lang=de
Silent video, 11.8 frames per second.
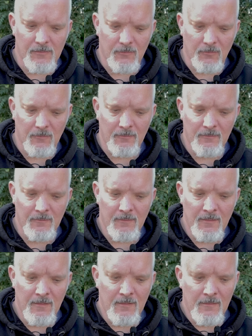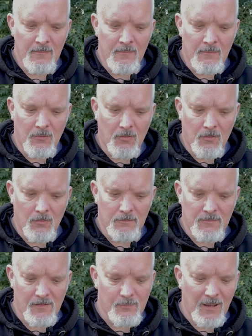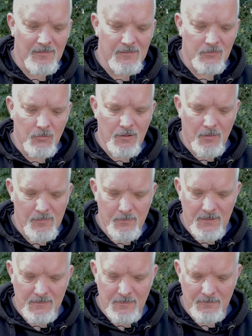so. Und das macht sie durchaus mit.